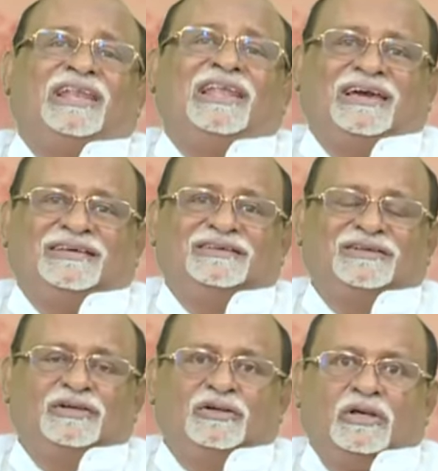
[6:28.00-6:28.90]
அல்ல
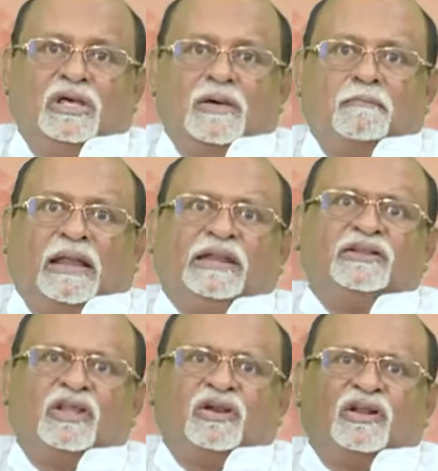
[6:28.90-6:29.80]

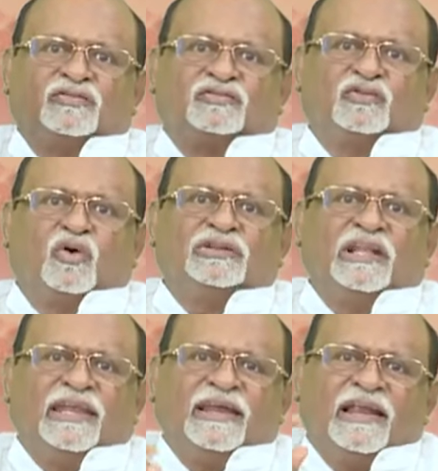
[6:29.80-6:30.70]
மனிதனோட
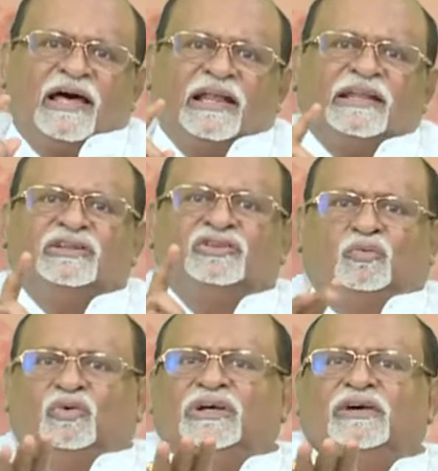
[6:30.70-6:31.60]
சோதனைகள் அனைத்தும்
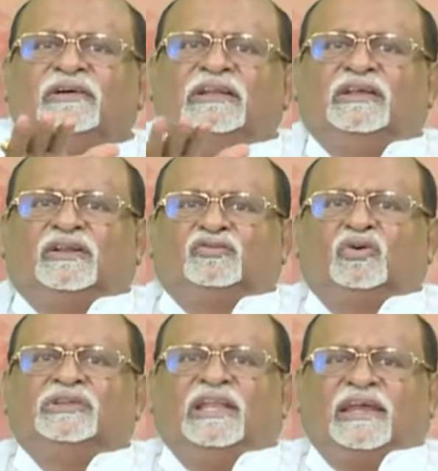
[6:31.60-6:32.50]
உனக்கு வருகிற
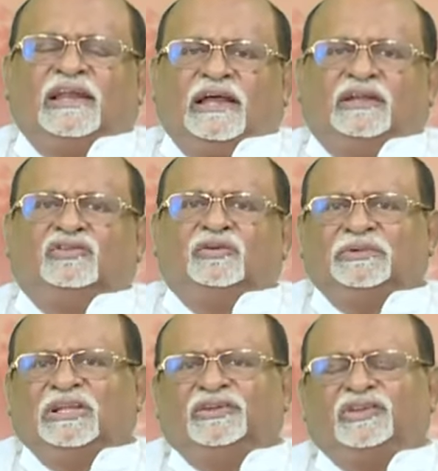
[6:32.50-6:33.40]
சோதனைகளை அனைத்தும்
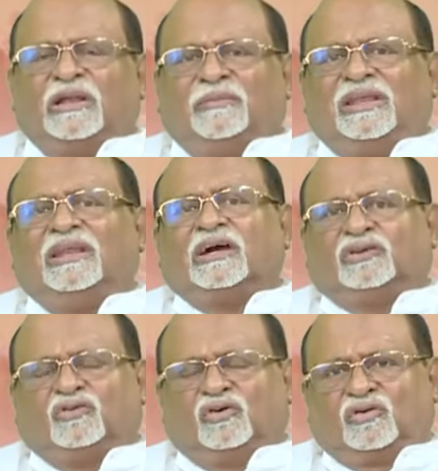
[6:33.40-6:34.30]
இதிலிருந்து நம்ம என்ன
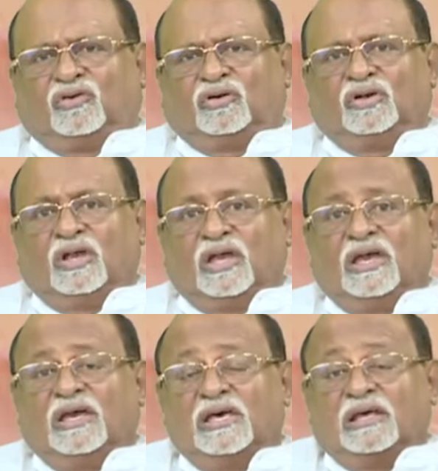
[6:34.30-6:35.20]
கற்றுக்கொள்கிறோம்
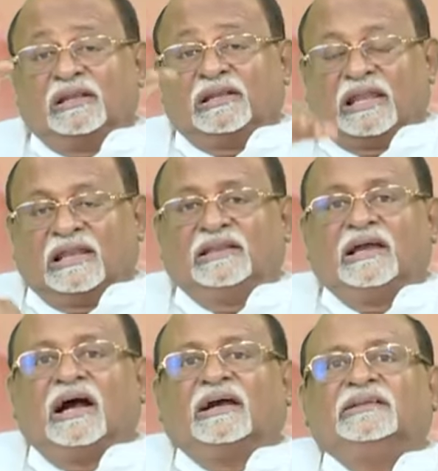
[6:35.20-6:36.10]

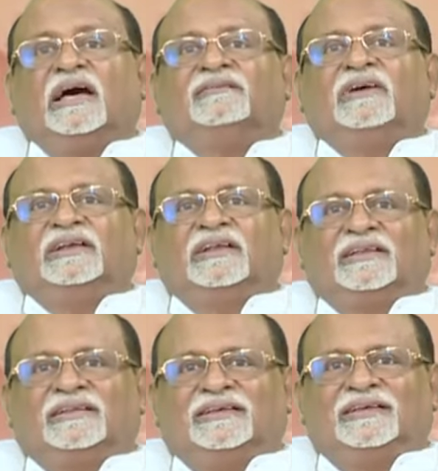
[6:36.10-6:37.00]
நல்லதுக்காக தான்
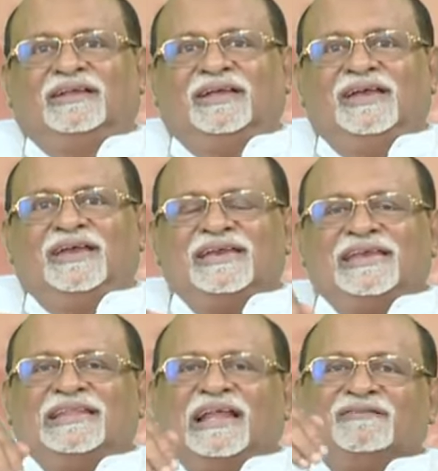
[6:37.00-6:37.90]
வருகிறது
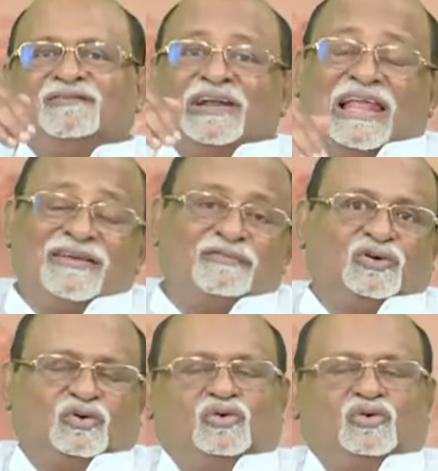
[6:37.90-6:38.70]
இதன் விளைவு